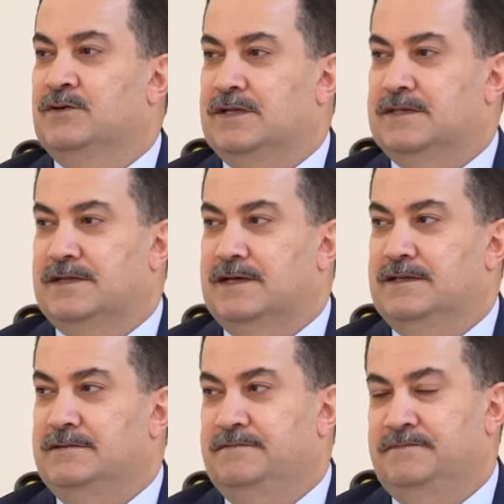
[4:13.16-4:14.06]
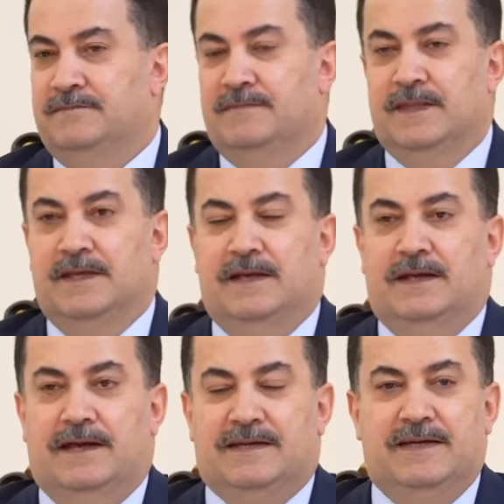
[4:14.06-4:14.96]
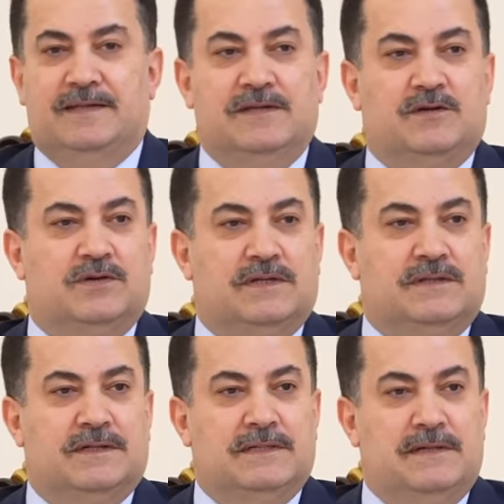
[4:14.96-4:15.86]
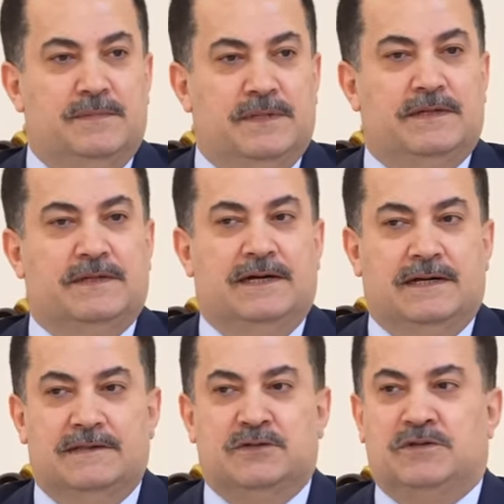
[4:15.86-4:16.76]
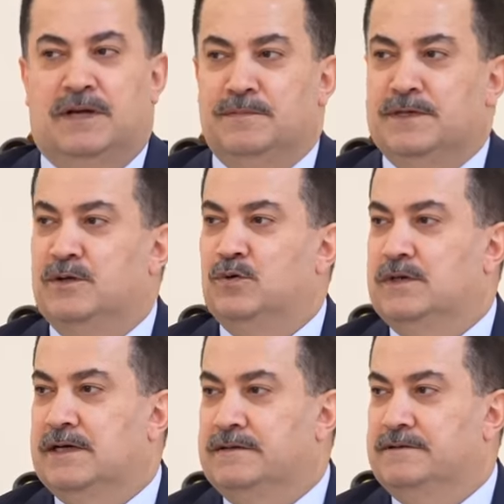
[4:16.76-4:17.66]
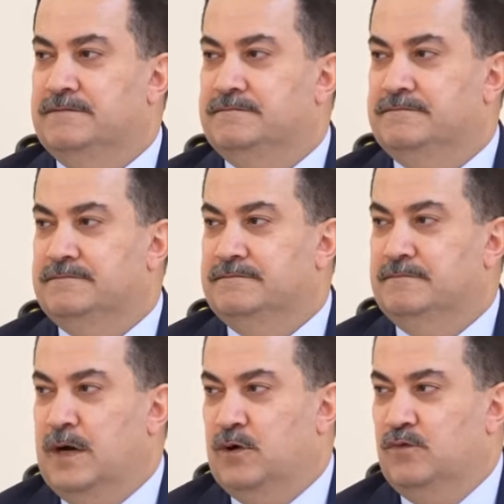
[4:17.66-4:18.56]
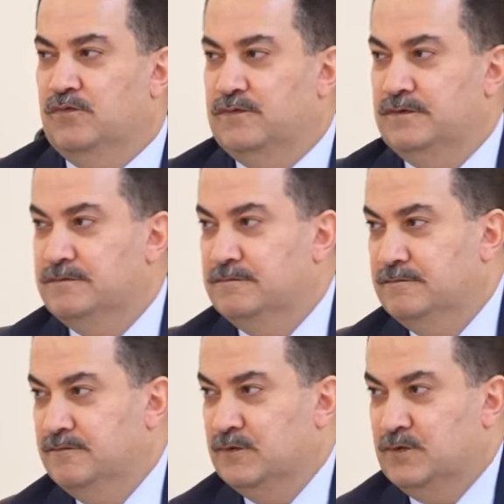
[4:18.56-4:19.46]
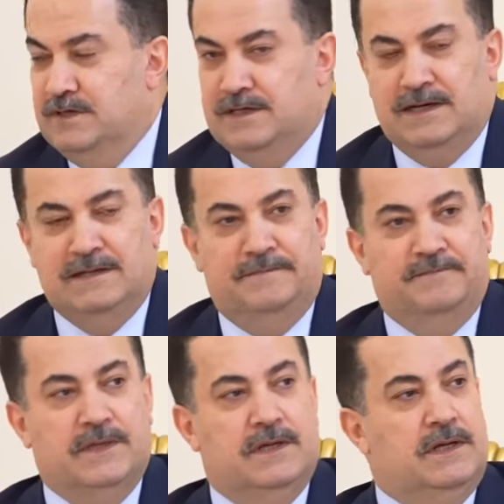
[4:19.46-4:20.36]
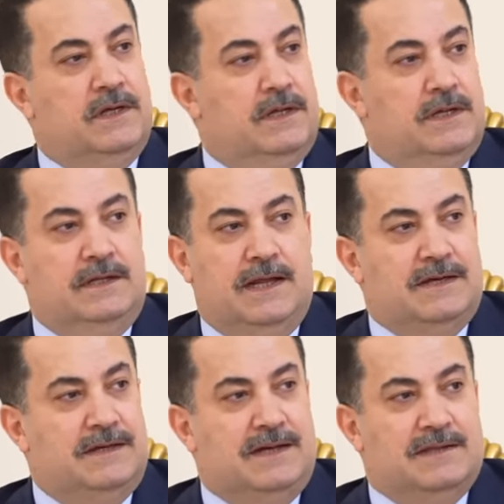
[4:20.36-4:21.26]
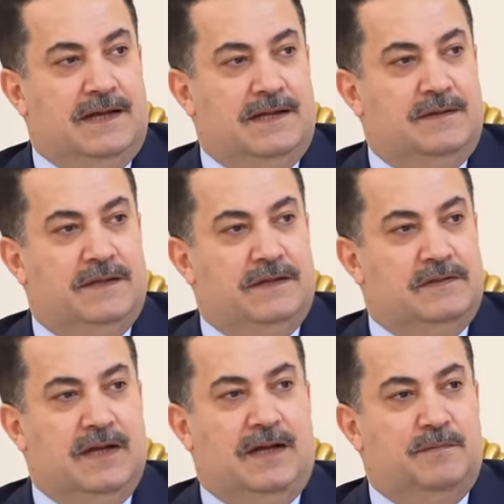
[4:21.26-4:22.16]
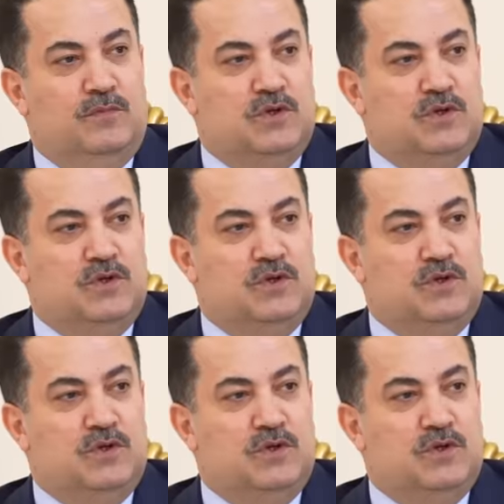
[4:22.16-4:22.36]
كرة القدم أكيد هي كرة القدم الرياضة الشعبية الأولى معروف في كل العالم لكن قطعا الدعم